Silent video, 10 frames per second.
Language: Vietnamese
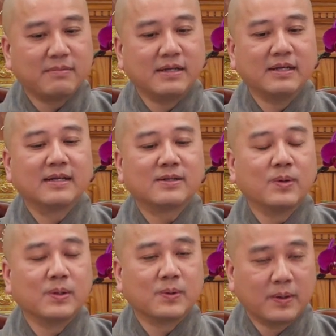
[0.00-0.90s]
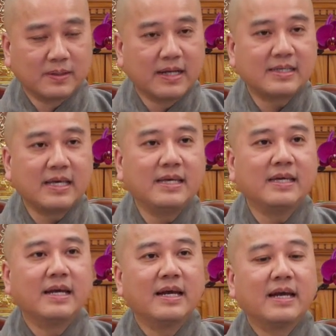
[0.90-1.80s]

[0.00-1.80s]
mình nên tùy thuận để chi.